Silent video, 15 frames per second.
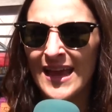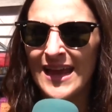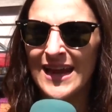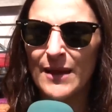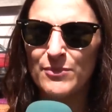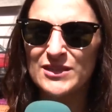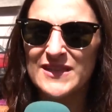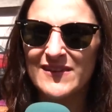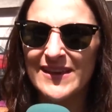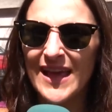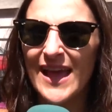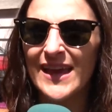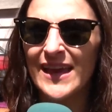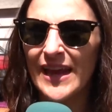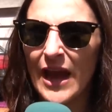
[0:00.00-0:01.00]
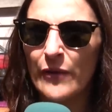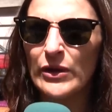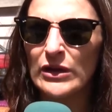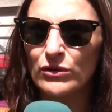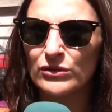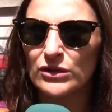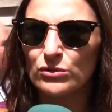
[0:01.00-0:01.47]
eh, la posibilidad de generar
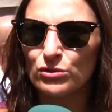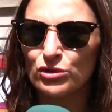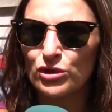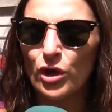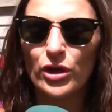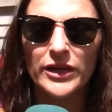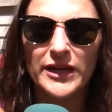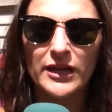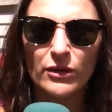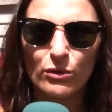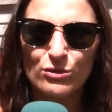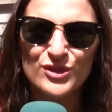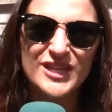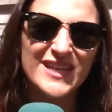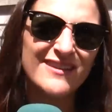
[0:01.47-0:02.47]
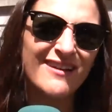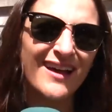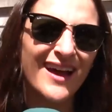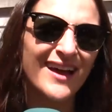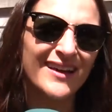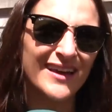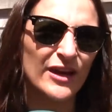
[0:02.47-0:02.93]
una constitución
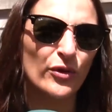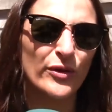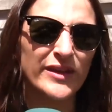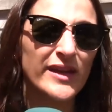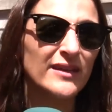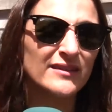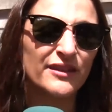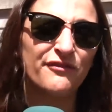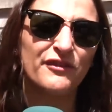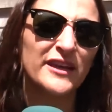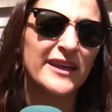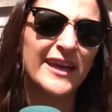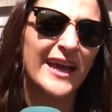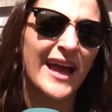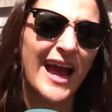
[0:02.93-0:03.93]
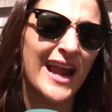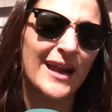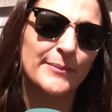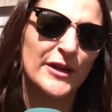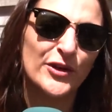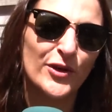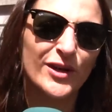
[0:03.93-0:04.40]
inclusiva que nos identifique a
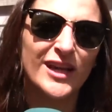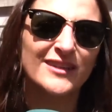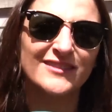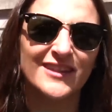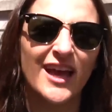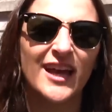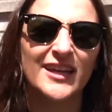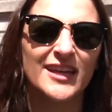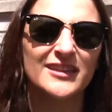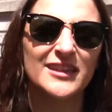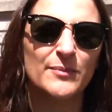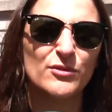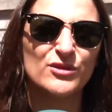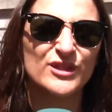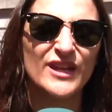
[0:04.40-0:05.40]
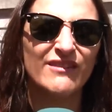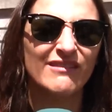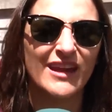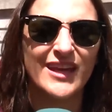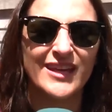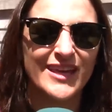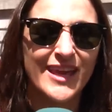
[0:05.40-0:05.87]
la mayor cantidad de gente
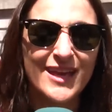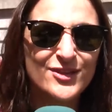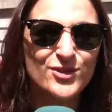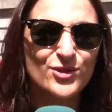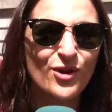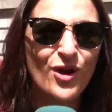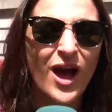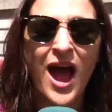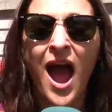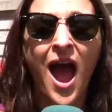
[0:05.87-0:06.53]
posible. Y eso,